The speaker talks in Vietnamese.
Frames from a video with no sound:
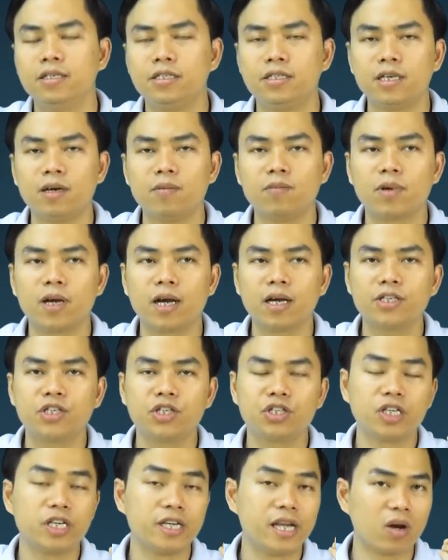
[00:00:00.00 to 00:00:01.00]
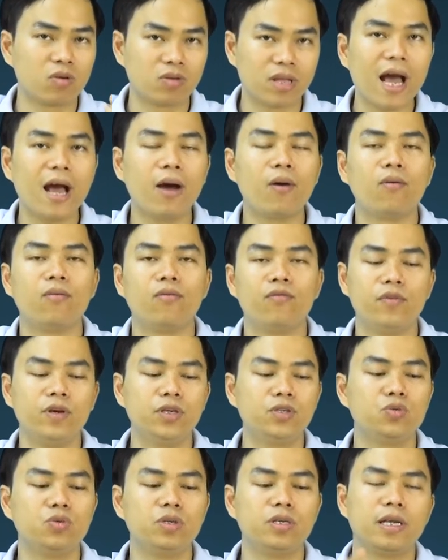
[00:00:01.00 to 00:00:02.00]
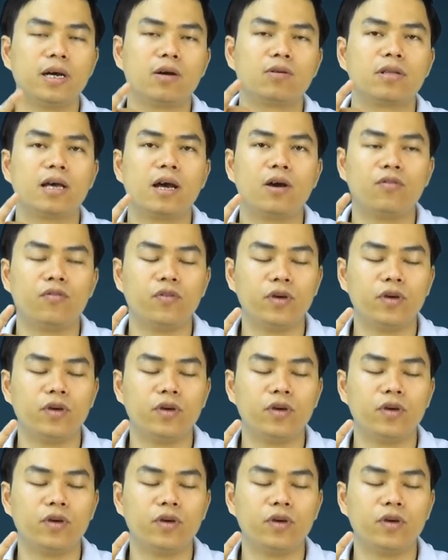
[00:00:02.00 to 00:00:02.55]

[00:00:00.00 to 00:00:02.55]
trong các cái chương trình đào tạo ví dụ như đào tạo